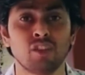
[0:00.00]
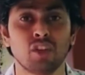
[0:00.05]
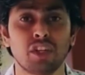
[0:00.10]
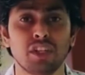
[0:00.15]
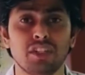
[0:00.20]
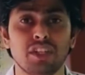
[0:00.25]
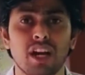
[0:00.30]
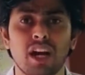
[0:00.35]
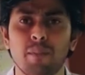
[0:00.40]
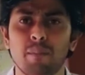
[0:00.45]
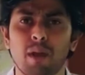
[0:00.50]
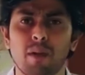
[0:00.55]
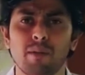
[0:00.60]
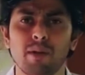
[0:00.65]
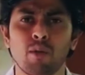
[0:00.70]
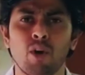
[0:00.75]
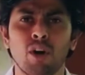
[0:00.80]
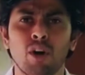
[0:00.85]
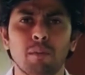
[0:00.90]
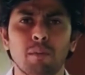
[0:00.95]
क्योंकि जहां पर
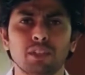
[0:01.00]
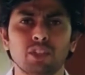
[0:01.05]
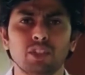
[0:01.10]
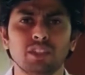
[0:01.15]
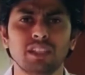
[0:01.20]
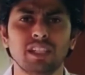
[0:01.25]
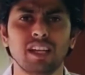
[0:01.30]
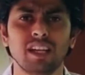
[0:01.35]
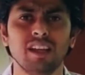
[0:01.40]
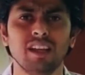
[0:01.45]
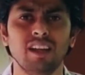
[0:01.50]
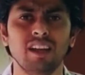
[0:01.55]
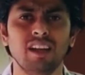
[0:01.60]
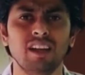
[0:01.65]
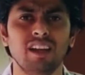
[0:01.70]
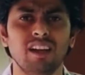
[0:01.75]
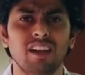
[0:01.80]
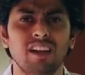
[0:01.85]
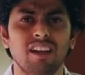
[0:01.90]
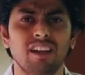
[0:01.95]
भी मोहब्बत होती है
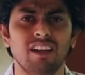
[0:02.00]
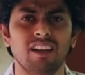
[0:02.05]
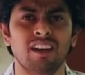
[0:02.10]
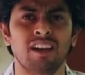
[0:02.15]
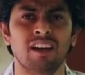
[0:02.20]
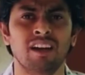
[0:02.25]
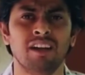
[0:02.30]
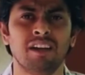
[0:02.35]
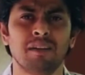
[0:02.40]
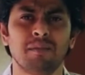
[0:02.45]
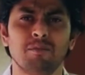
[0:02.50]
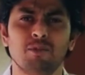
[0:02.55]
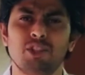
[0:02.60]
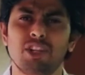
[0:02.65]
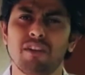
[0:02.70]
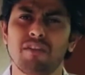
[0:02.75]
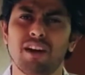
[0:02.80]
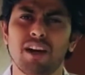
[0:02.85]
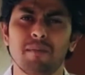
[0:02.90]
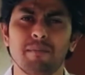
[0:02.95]

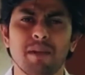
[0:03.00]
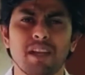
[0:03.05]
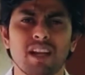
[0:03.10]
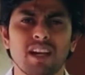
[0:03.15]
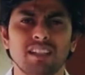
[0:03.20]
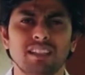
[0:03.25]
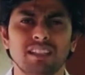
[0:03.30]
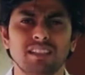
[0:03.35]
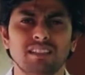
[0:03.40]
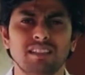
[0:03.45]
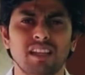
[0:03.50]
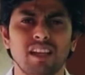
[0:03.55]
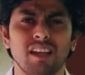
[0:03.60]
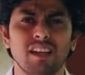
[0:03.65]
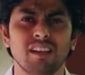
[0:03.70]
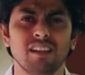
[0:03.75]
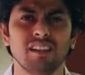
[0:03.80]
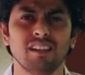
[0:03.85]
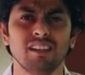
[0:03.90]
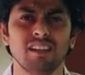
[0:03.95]
मुझे वहां मेघा
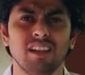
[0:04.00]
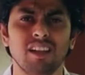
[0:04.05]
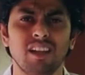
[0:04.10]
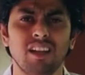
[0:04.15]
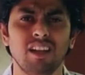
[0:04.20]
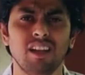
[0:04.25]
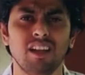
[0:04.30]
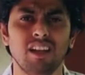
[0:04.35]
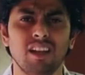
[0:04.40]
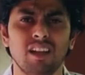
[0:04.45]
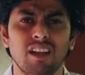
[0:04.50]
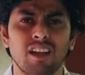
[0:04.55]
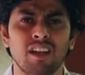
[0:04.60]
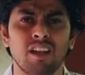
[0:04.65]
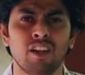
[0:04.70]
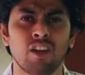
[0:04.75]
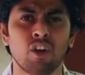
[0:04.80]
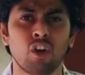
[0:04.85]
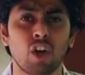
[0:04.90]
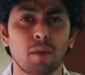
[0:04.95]
दिखती है
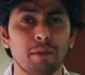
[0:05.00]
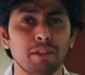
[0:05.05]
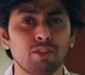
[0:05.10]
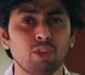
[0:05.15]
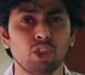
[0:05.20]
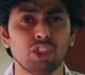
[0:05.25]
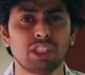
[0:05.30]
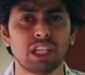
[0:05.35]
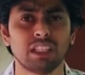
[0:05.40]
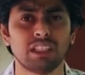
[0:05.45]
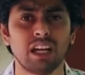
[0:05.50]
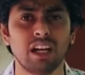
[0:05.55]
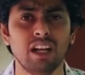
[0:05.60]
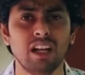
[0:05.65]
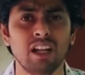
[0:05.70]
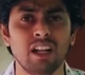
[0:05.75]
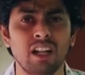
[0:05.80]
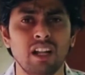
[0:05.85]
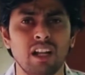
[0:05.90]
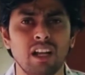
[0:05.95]
और मैं सोचता था
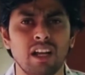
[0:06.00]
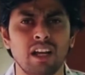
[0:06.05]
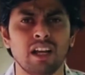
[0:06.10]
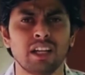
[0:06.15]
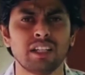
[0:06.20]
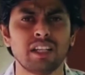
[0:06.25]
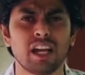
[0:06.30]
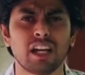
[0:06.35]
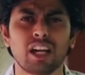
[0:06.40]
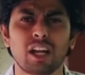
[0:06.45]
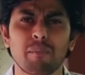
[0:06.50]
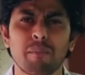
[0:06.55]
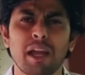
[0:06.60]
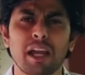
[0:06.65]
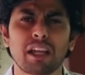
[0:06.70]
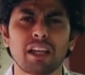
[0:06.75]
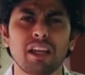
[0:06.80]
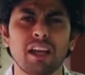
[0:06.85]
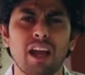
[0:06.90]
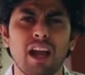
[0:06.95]
कि अगर
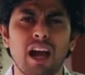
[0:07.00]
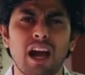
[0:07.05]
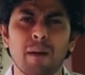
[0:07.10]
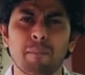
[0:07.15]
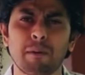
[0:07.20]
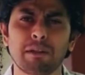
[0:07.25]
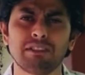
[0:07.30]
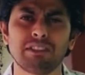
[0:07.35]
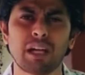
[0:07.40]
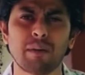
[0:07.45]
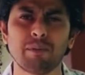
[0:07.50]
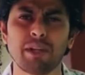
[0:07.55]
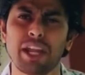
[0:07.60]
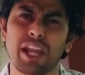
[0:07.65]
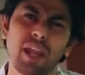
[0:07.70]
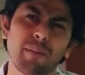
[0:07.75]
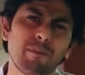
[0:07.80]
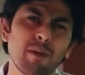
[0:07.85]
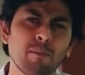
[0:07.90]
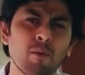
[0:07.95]
मैं आपके सामने
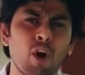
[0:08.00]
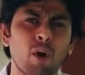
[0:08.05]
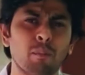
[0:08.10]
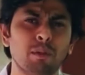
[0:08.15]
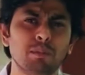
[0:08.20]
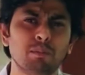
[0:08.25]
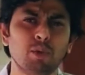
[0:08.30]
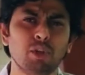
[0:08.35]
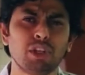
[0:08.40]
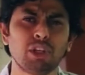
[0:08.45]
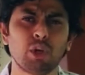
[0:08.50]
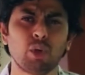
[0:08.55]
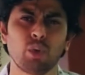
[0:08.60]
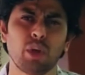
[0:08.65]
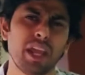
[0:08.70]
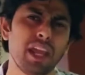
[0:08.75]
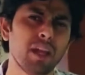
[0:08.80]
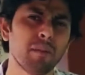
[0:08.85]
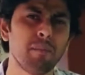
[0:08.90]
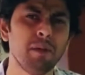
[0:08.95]
एक भी मोहब्बत पूरी
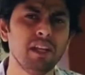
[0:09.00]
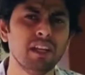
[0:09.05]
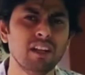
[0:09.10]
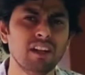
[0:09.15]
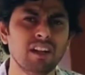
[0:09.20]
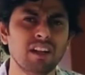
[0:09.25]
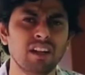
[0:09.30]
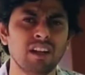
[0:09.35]
करूं एक भी